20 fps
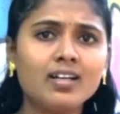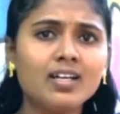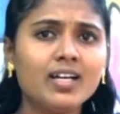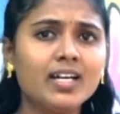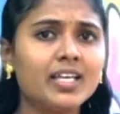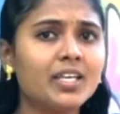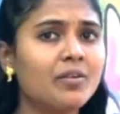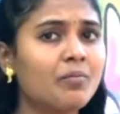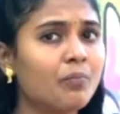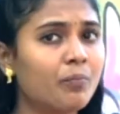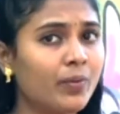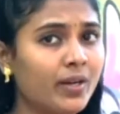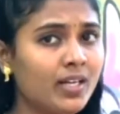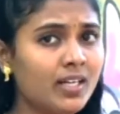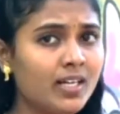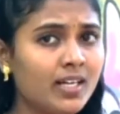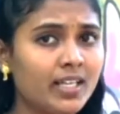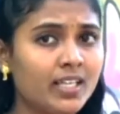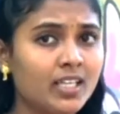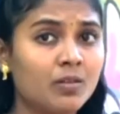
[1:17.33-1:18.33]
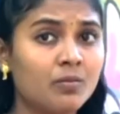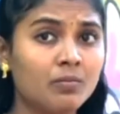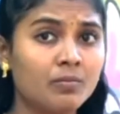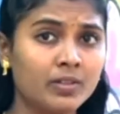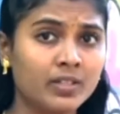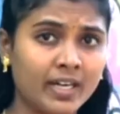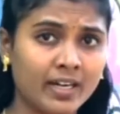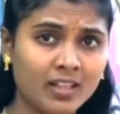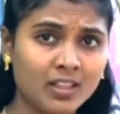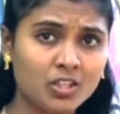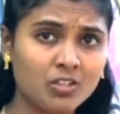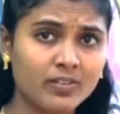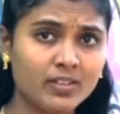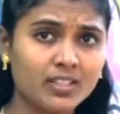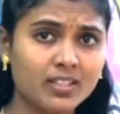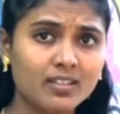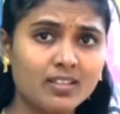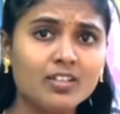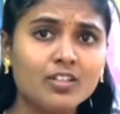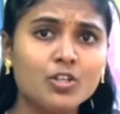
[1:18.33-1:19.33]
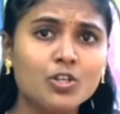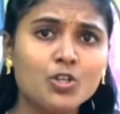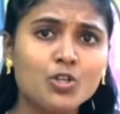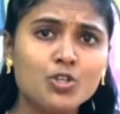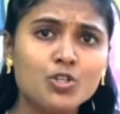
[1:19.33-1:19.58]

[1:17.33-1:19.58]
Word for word: ஆண்களையும் பெண்களையும் நடத்துவது